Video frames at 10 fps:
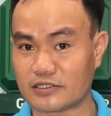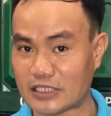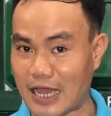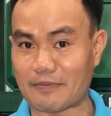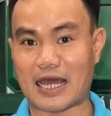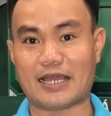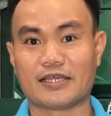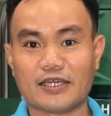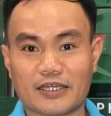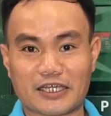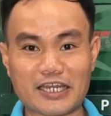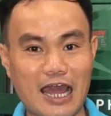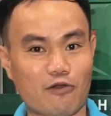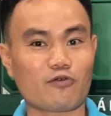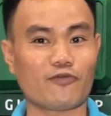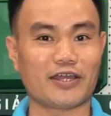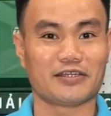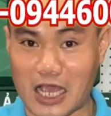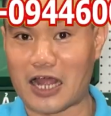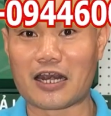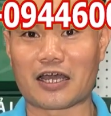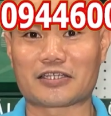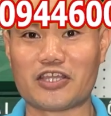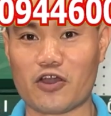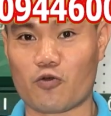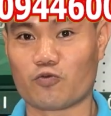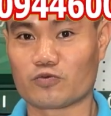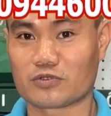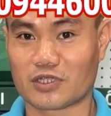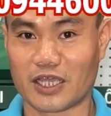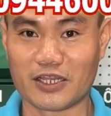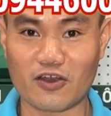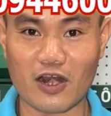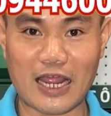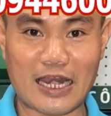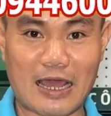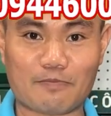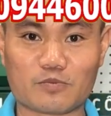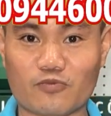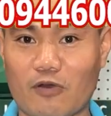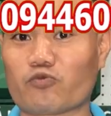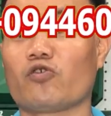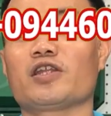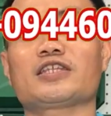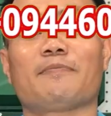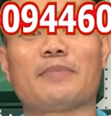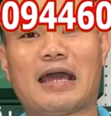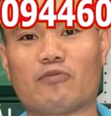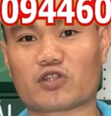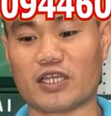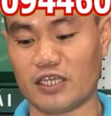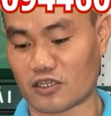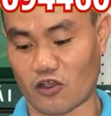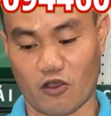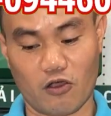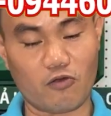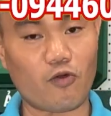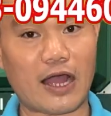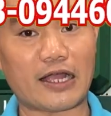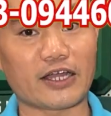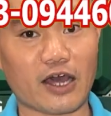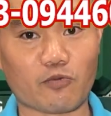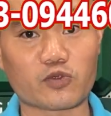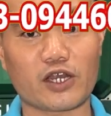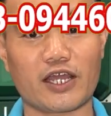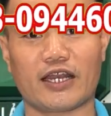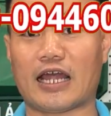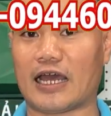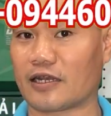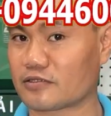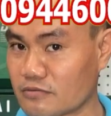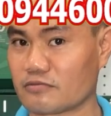giảm lại khi nào cũng vậy cường lực nhiều thì nó lại làm vòng tua nó chậm lại một tí có qua khởi động cho nên là